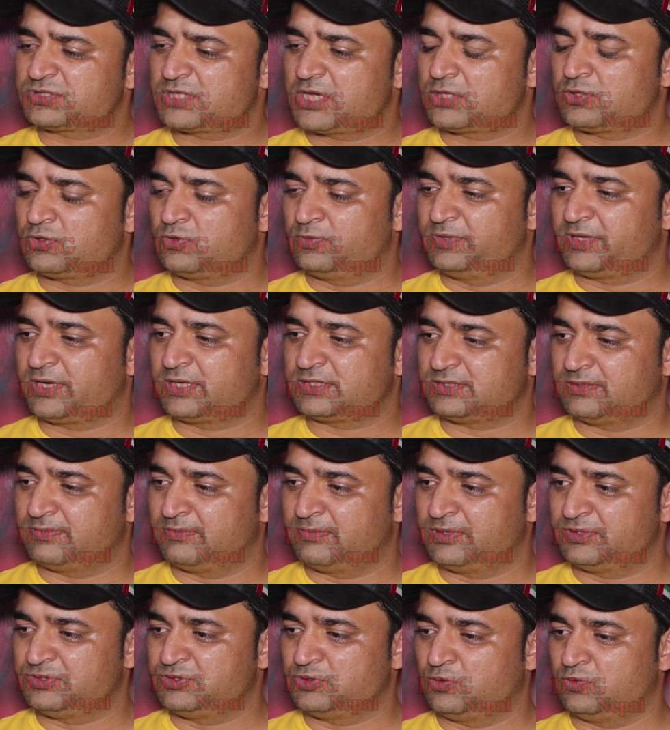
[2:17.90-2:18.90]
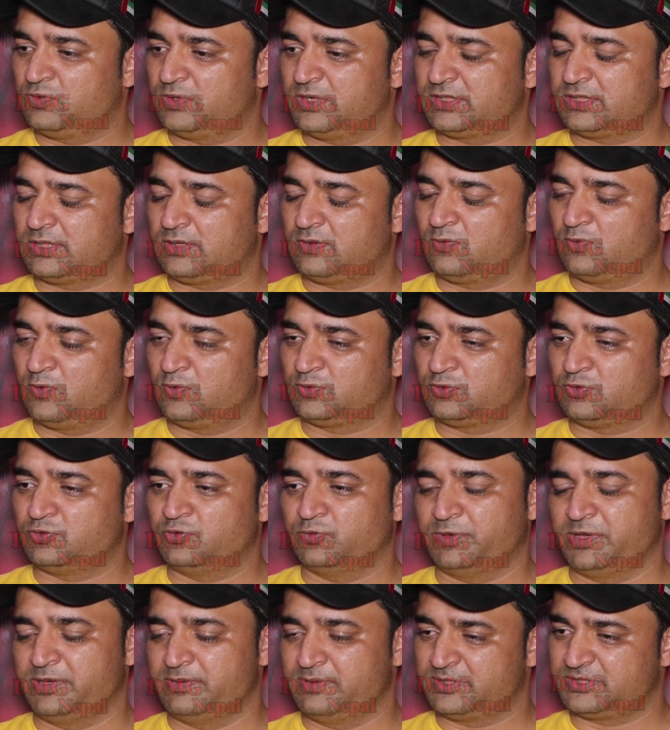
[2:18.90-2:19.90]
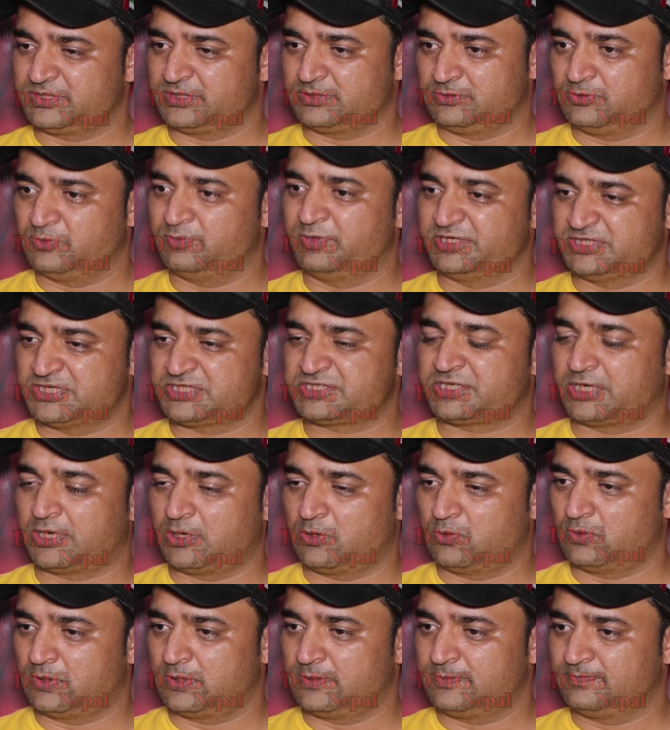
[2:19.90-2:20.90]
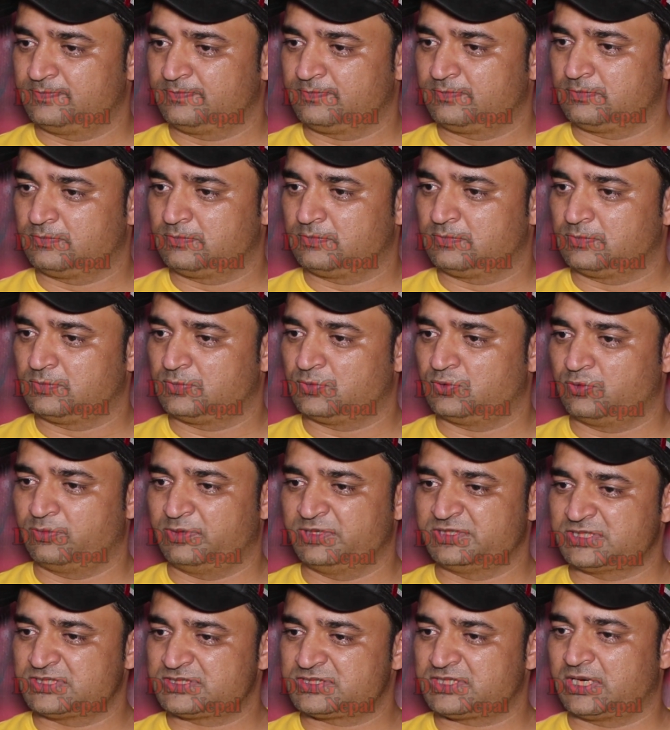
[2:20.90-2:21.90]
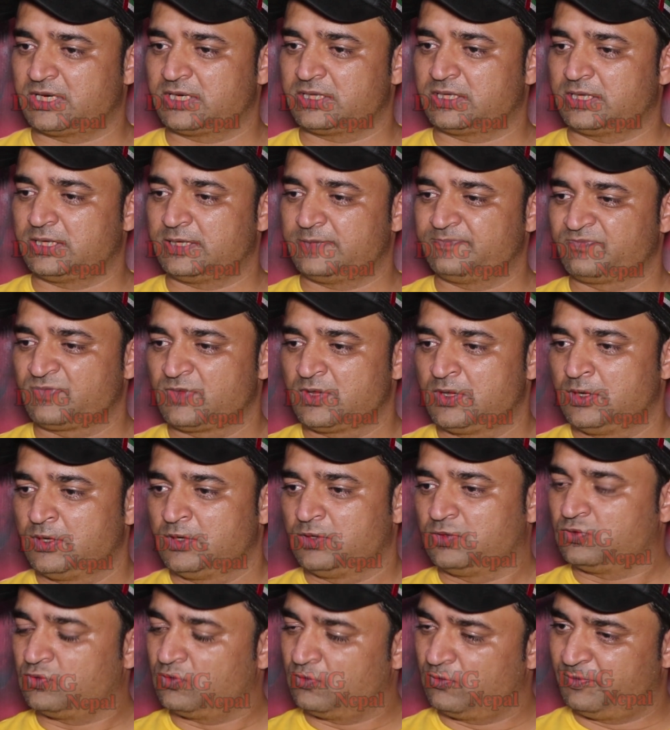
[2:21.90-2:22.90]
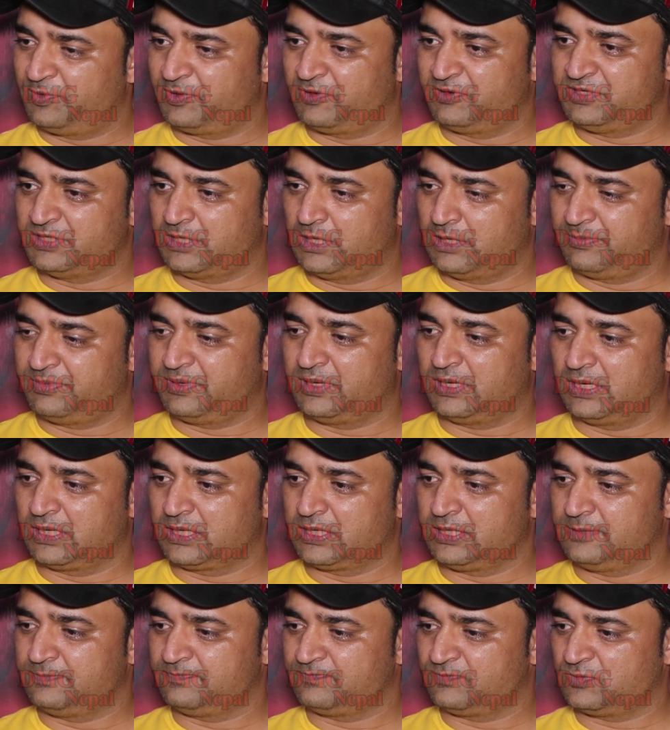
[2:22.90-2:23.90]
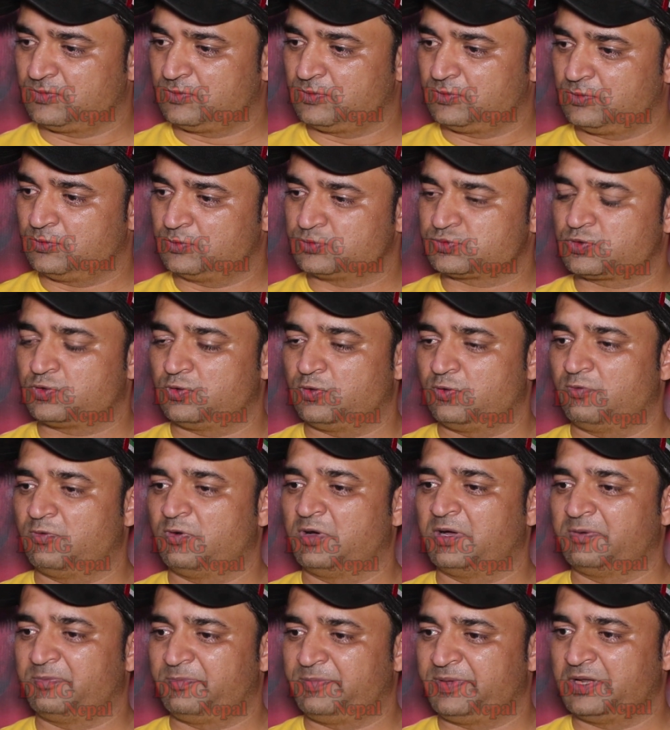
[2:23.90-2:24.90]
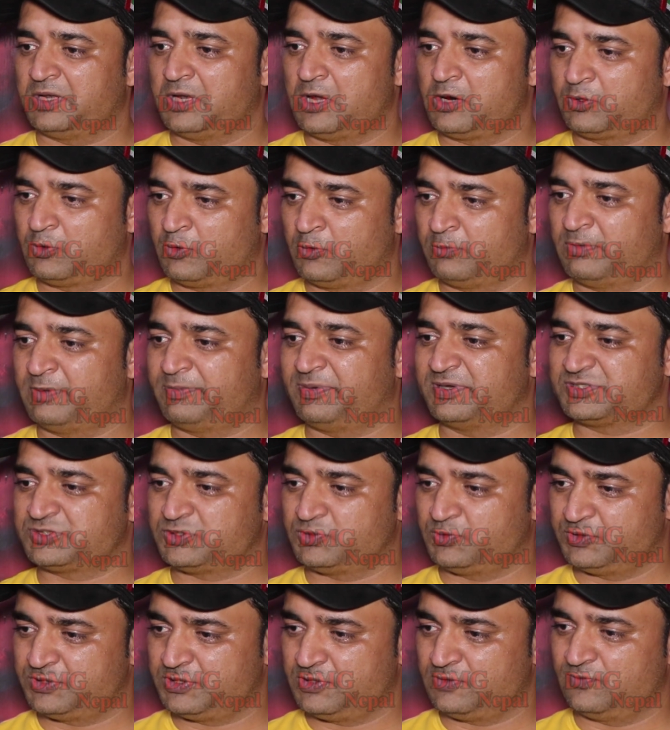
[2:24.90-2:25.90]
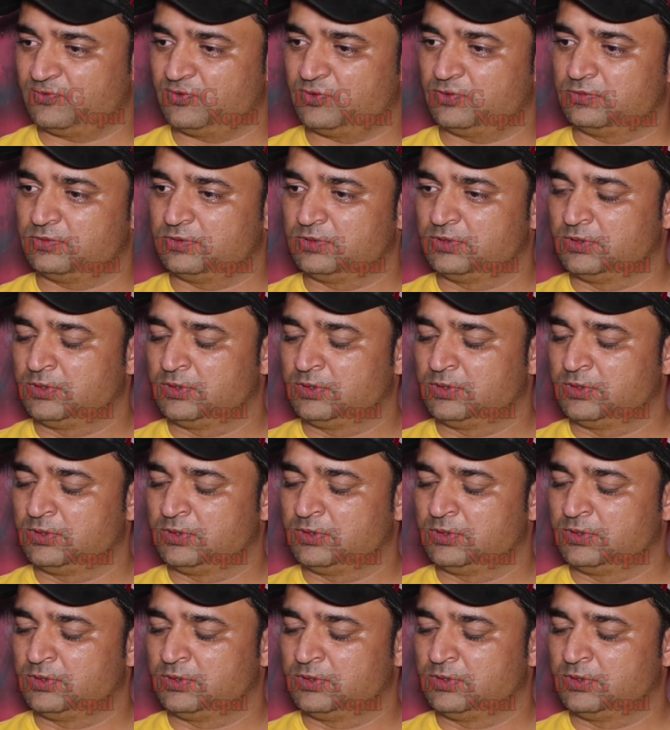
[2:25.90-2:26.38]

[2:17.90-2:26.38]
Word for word: उसका तो मेरा संबंध जो हुआ था वो तो दुबई में से दुबई से स्टार्ट हुआ हाँ। दुबई से स्टार्ट था तो फिर यहाँ पे आ गई उसको वहाँ पे लॉकडाउन में फंसी हुई थी वो